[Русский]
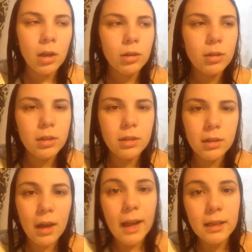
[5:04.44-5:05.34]
Но это
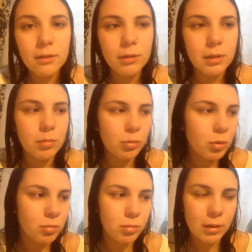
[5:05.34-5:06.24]
тканевые,
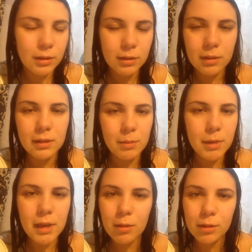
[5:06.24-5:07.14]
ну, для
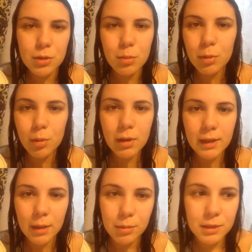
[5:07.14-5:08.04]
меня он особой роли
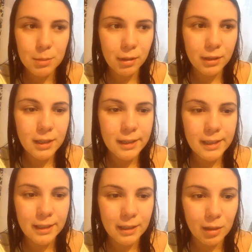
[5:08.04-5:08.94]
как бы теплоты
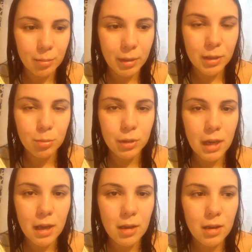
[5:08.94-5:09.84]
не играл. Поэтому
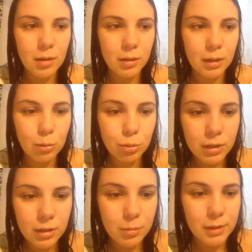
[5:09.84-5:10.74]
я на
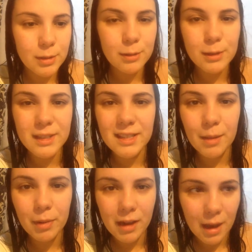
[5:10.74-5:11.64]
утро проснулась с
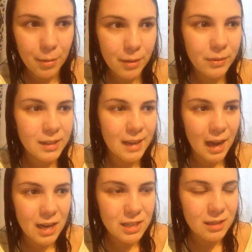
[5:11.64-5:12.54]
соплями, с
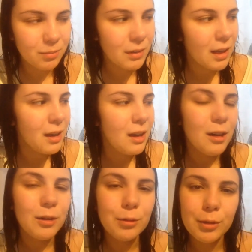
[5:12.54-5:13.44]
кашлем.
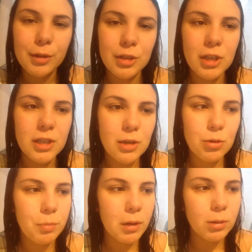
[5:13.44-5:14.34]
Вот. Сейчас я
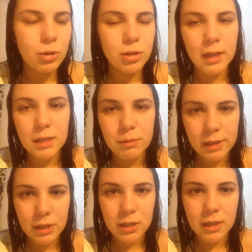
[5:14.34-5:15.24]
уже получше,
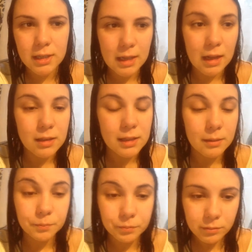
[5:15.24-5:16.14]
насморк, конечно,
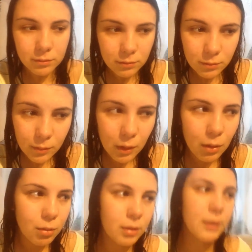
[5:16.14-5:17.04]
остался.
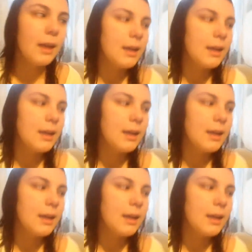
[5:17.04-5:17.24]
Вот.